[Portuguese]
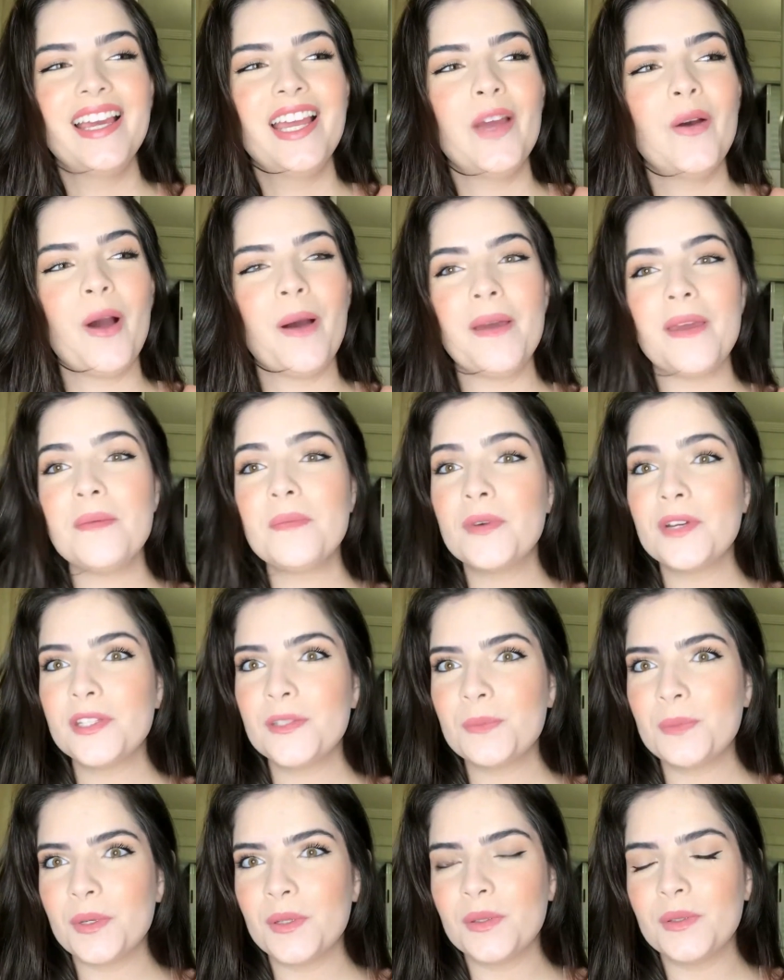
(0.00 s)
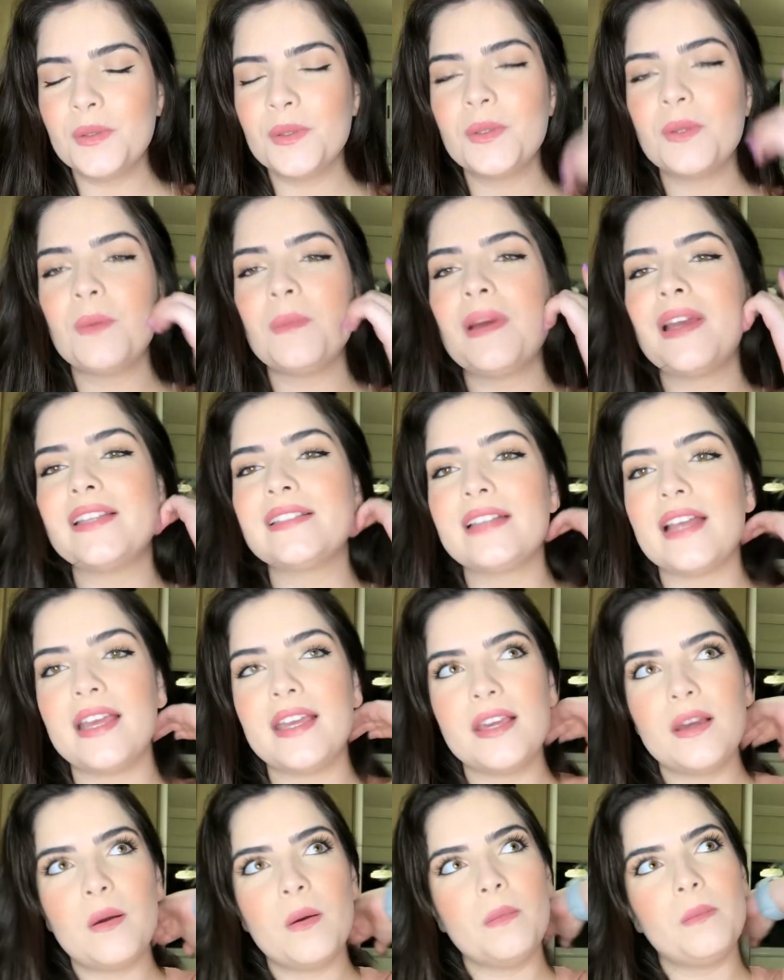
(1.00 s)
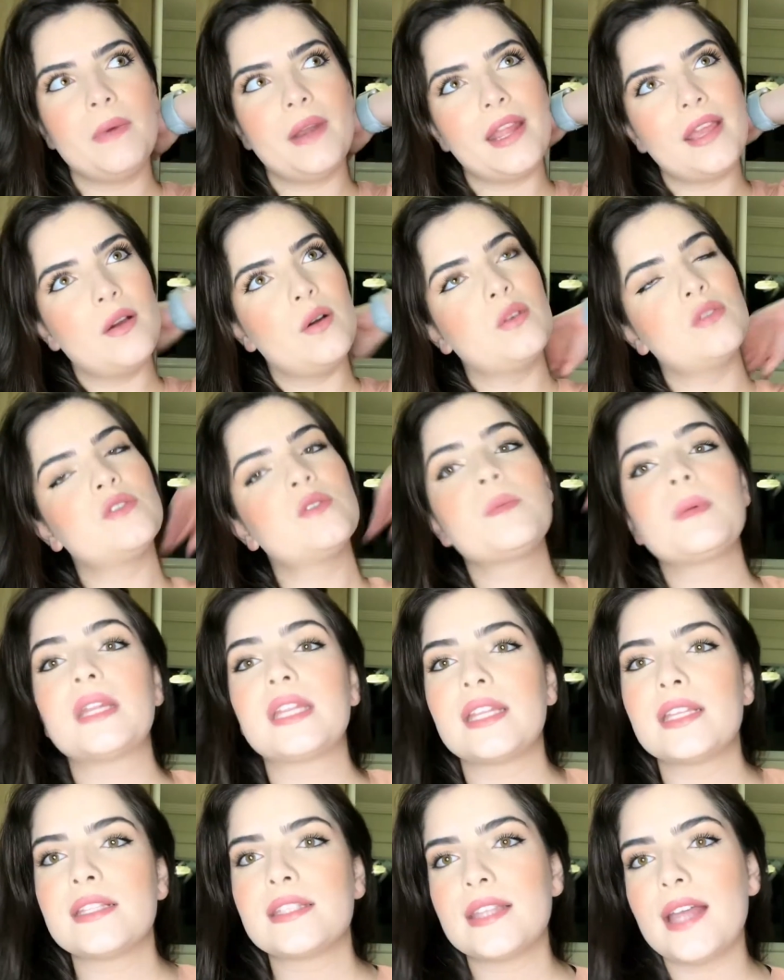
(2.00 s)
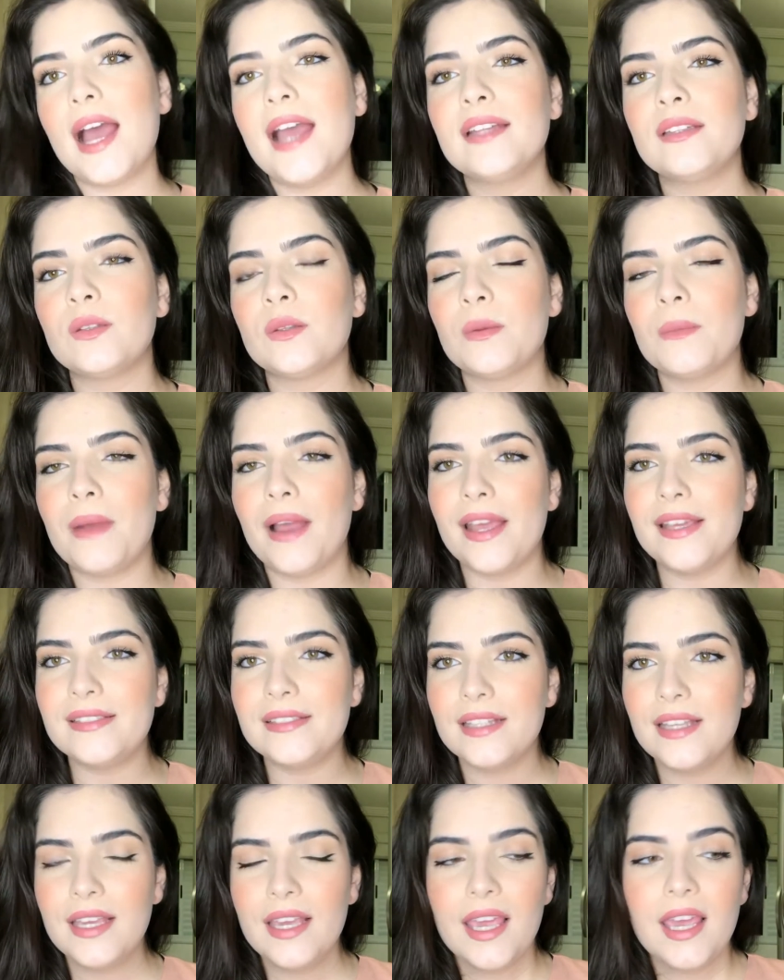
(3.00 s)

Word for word: Eu amei muito esse produto, mas aí comprei outros pra testar e tudo mais.